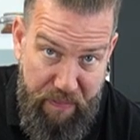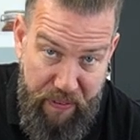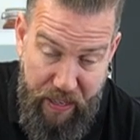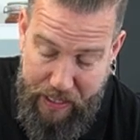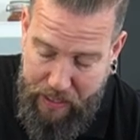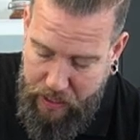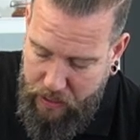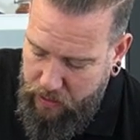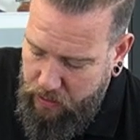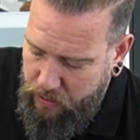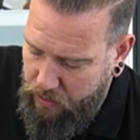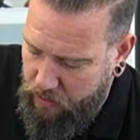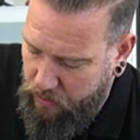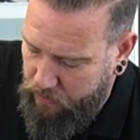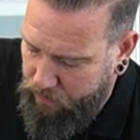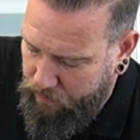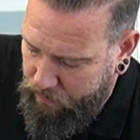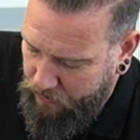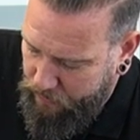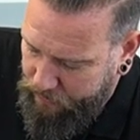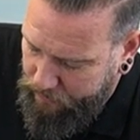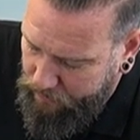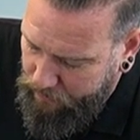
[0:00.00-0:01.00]
fettig
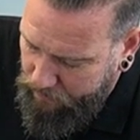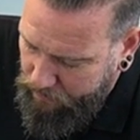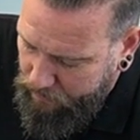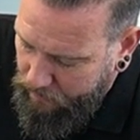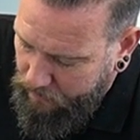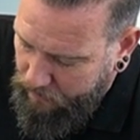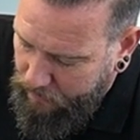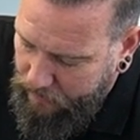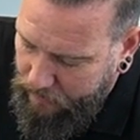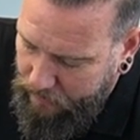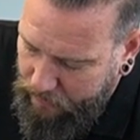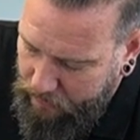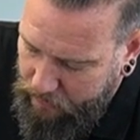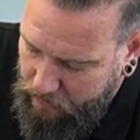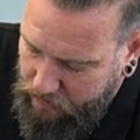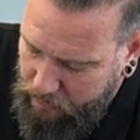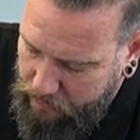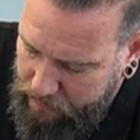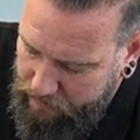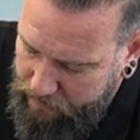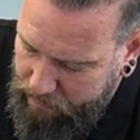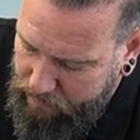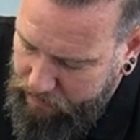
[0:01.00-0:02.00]
ja?
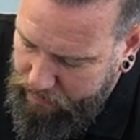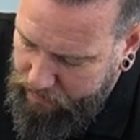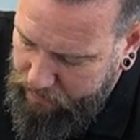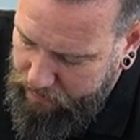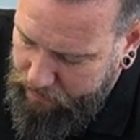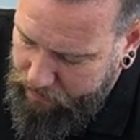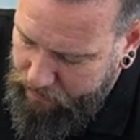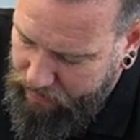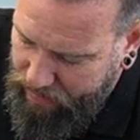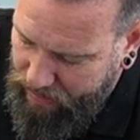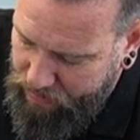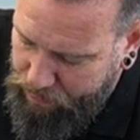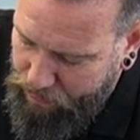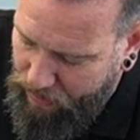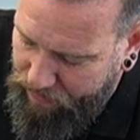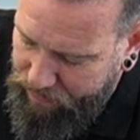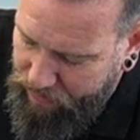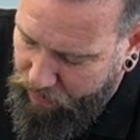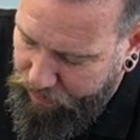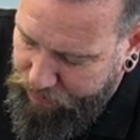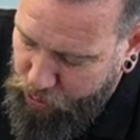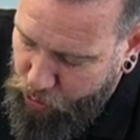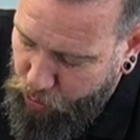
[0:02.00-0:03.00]
und äh, das machen
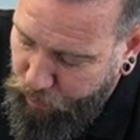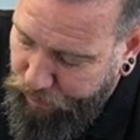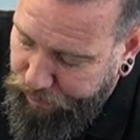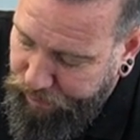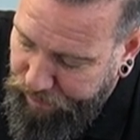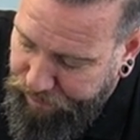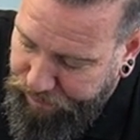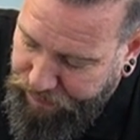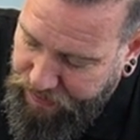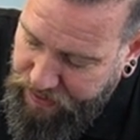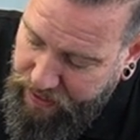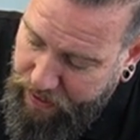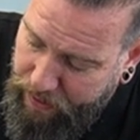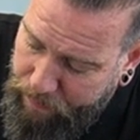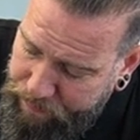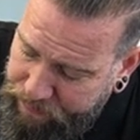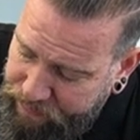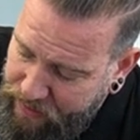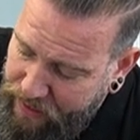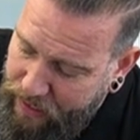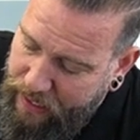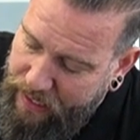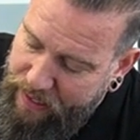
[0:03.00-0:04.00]
wir auf Stufe 4.
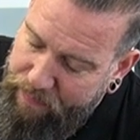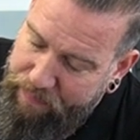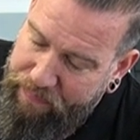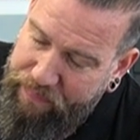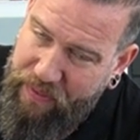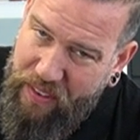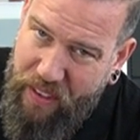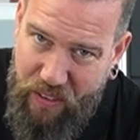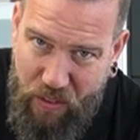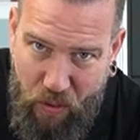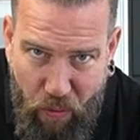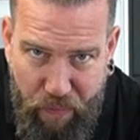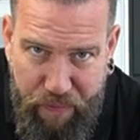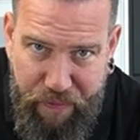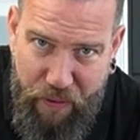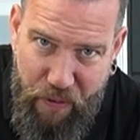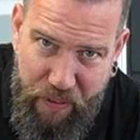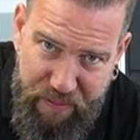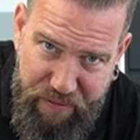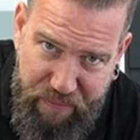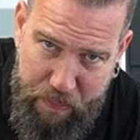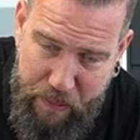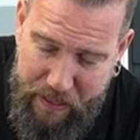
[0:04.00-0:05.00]
So
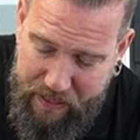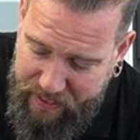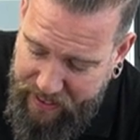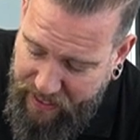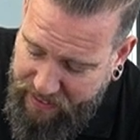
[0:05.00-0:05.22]
fünf bis